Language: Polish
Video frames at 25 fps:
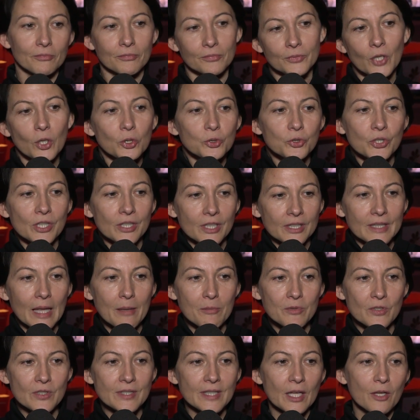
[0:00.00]
no, które
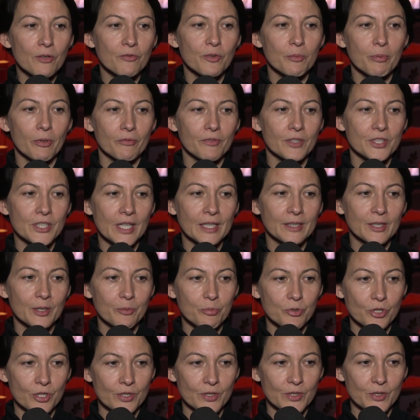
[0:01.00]
tam zostają wypowiedziane
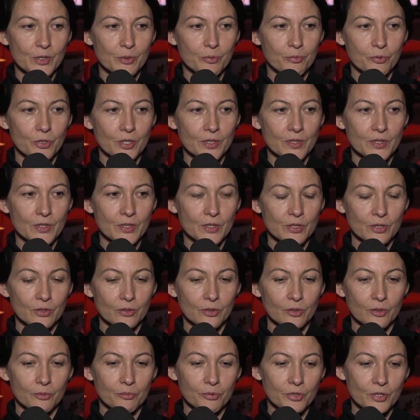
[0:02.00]
przez, przez,
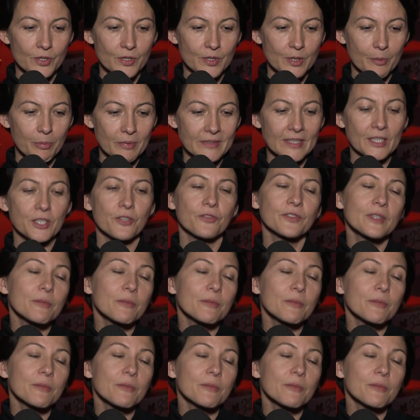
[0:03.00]
y, przez te postacie.